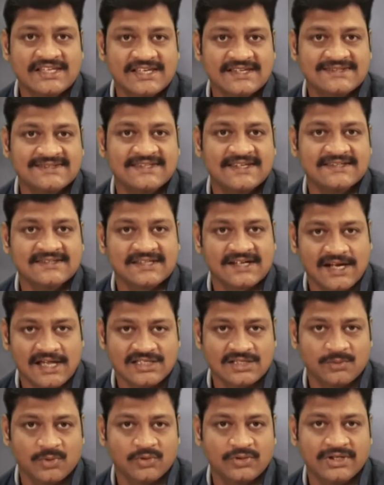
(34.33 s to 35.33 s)
ఎస్ఎస్
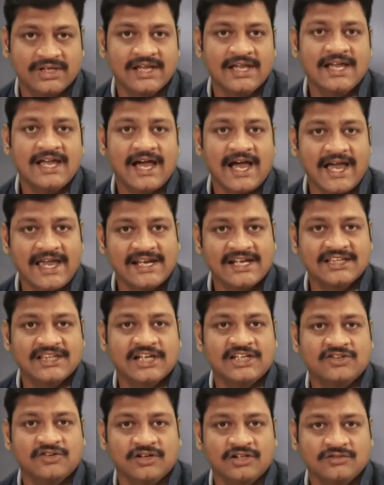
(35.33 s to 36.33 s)
రాజమౌళి ఆయన
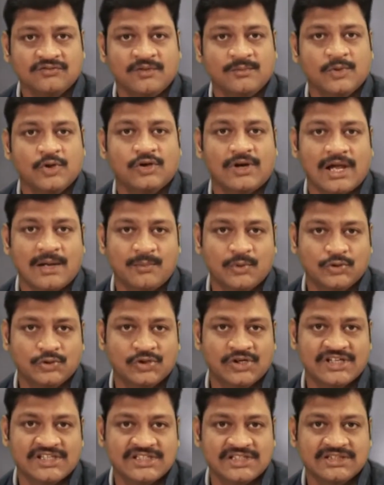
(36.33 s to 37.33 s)
దర్శకత్వంలో
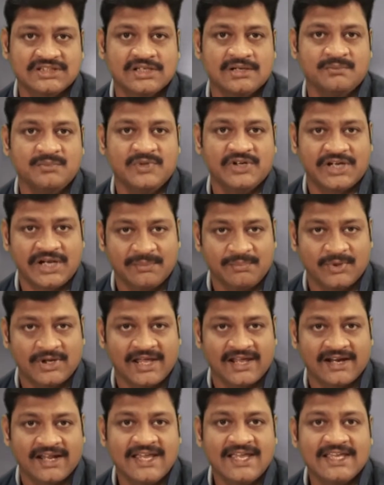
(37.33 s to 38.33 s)
రాబోతున్న చిత్రం ట్రిపుల్
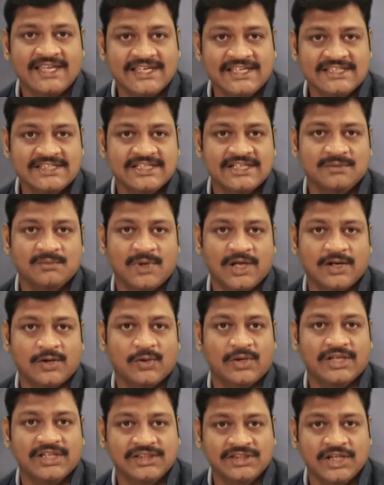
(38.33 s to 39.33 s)
ఆర్ ఈ సినిమాలో
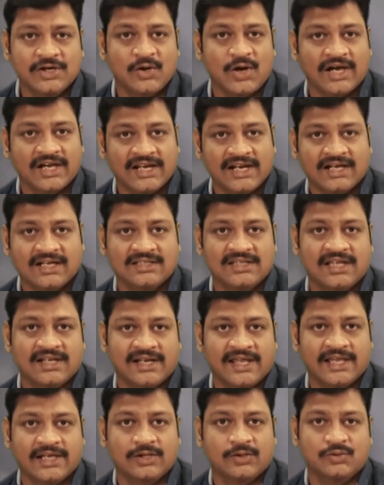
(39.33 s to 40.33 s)
ఇద్దరు అగ్ర
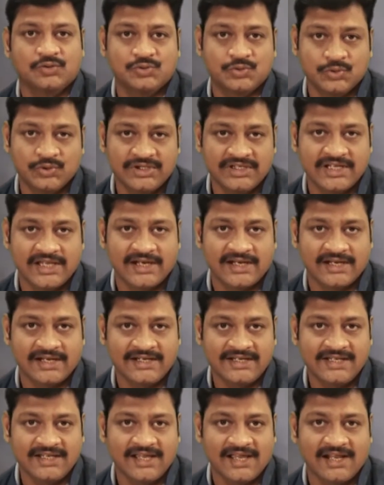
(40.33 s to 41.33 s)
కథానాయకులు జూనియర్
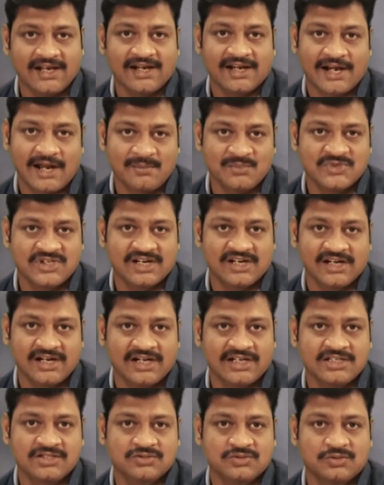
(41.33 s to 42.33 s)
ఎన్టీఆర్ రామ్ చరణ్
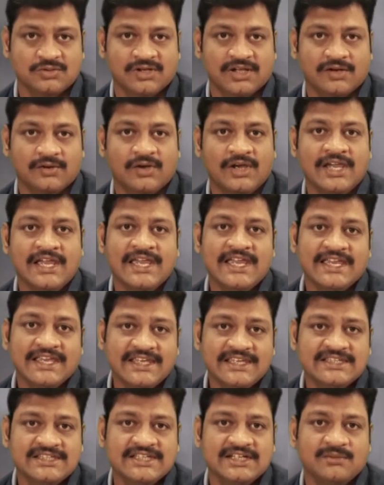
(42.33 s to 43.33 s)
నటిస్తున్నారు
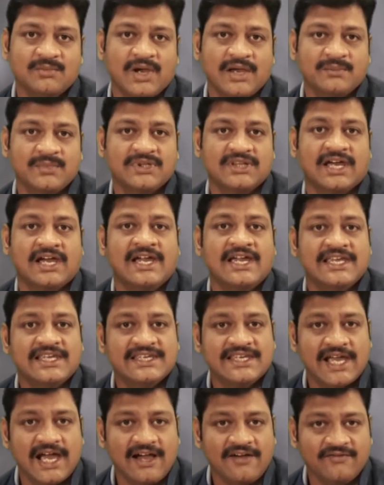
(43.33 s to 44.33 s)
ఈ సినిమా మీద మీద
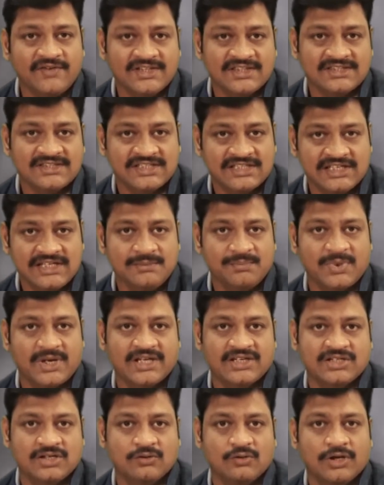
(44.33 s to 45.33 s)
యావత్ సినీ
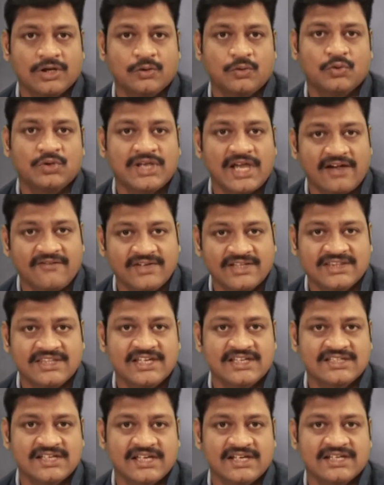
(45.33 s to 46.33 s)
ప్రేక్షకులకు యావత్
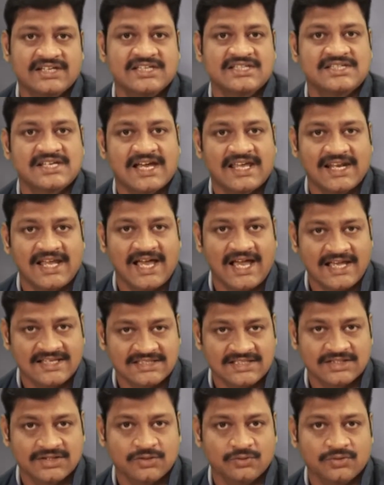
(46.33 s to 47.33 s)
దేశానికి చాలా
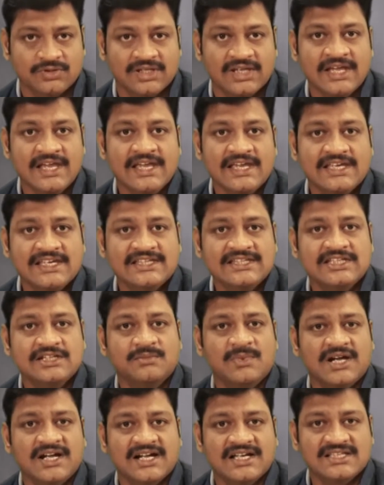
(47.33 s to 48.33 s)
ఆసక్తి ఉంది ఈ
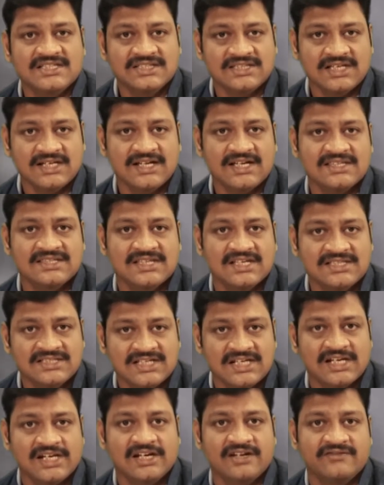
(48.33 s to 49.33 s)
సినిమా ఖచ్చితంగా
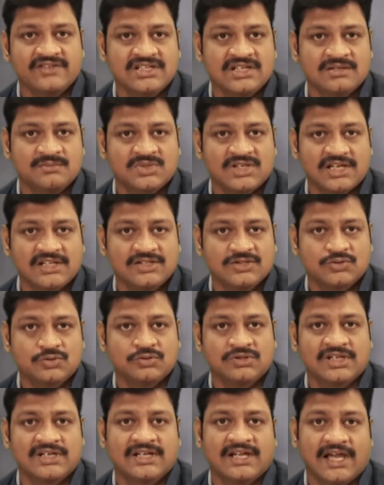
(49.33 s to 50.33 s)
సంచలన విజయం
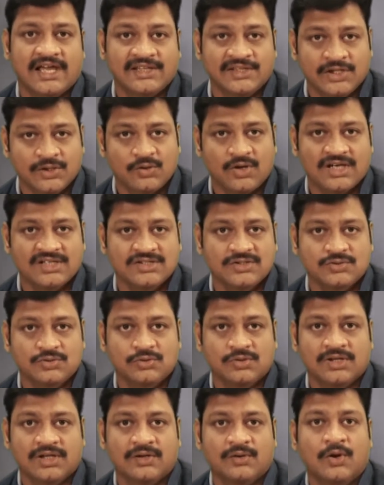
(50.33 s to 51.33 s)
సాధిస్తుందని అందరూ
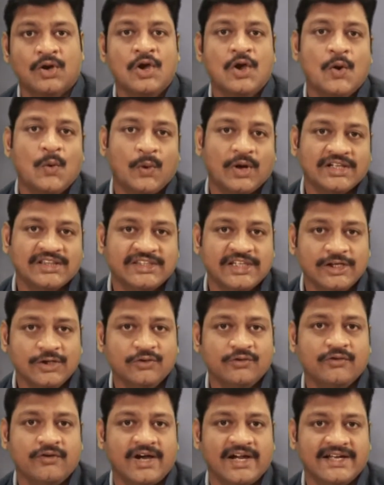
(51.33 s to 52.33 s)
ఆశిస్తున్నారు ఒక
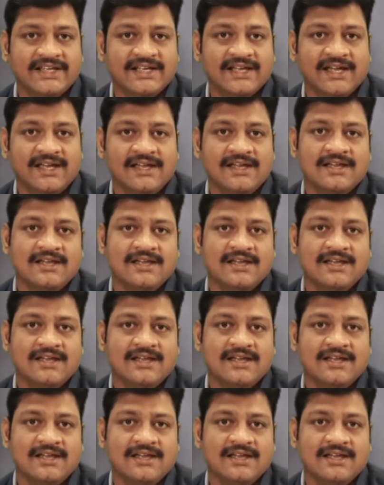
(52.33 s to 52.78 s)
తెలుగువాడిగా